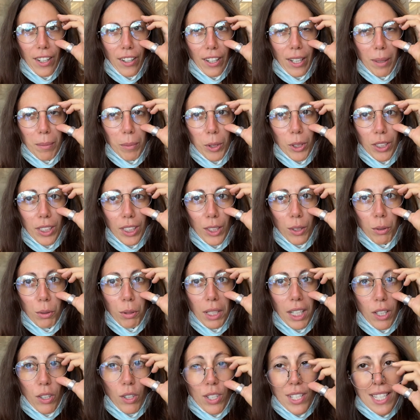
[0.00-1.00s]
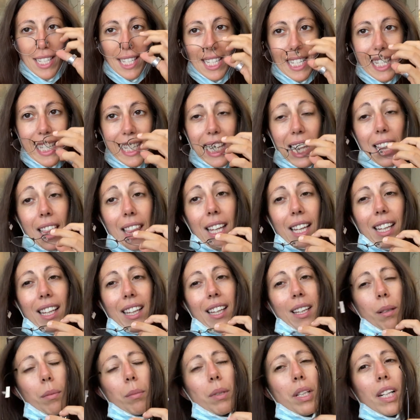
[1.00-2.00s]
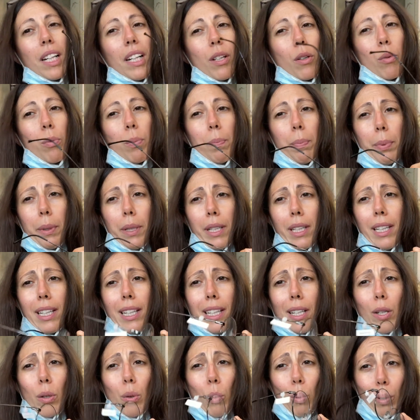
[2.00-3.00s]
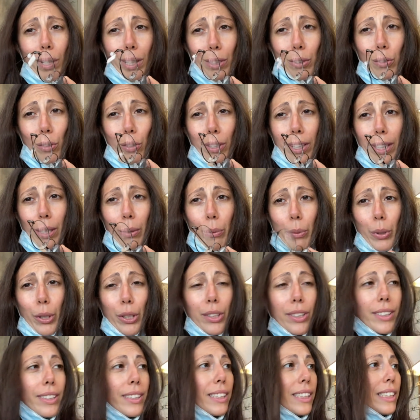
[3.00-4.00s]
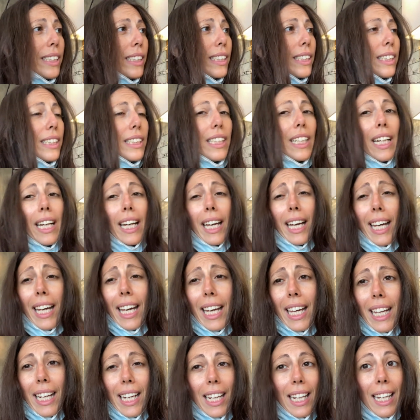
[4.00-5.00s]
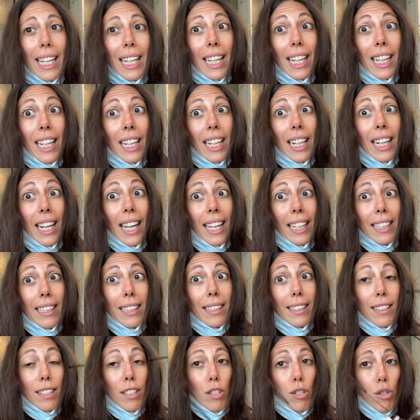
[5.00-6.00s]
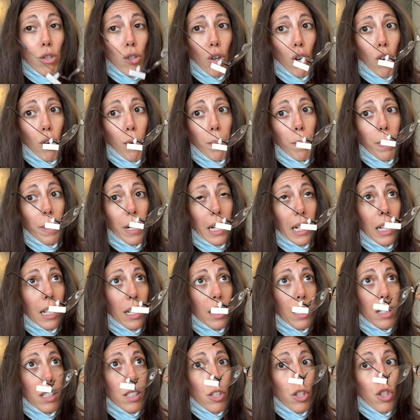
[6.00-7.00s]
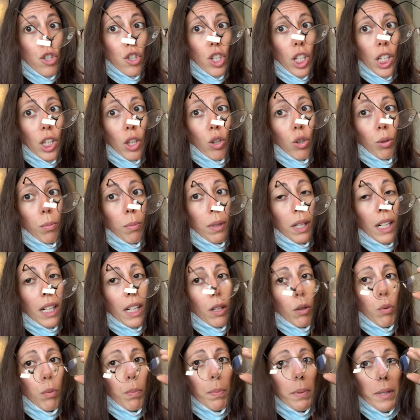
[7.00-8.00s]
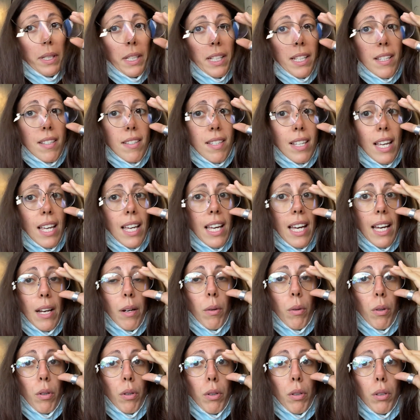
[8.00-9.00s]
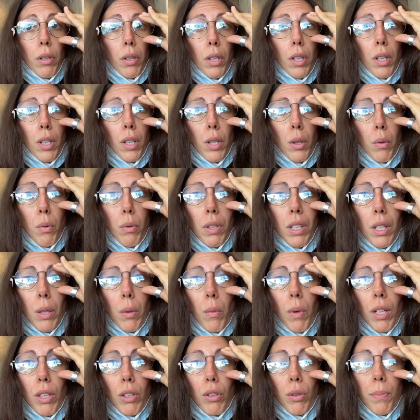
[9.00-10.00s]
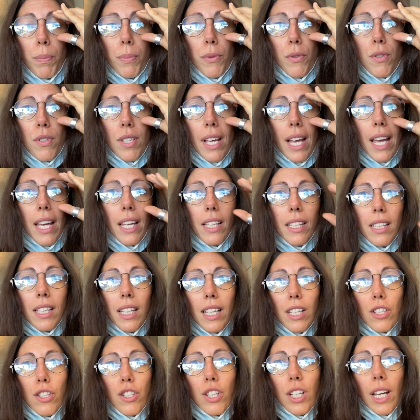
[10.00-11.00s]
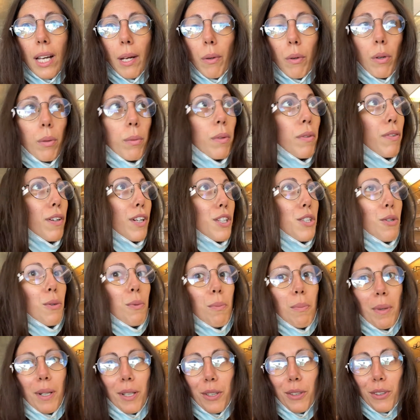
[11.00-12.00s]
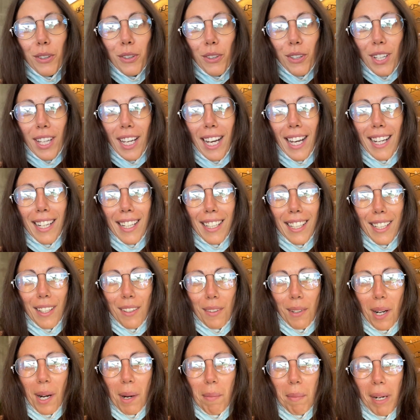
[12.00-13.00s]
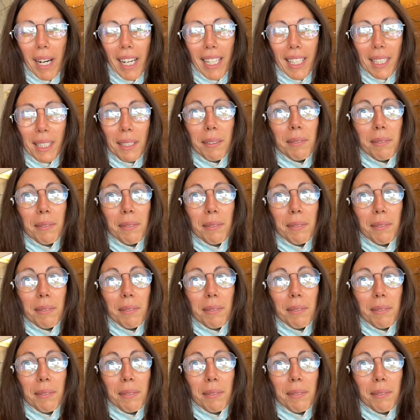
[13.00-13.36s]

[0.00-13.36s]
la montatura costa 70.000 rupie, 4 euro, e le lenti sopra 100.000 rupie, 6 euro. Quindi 4 più 6, 10 euro e mi faccio un paio di occhiali qua a Bali.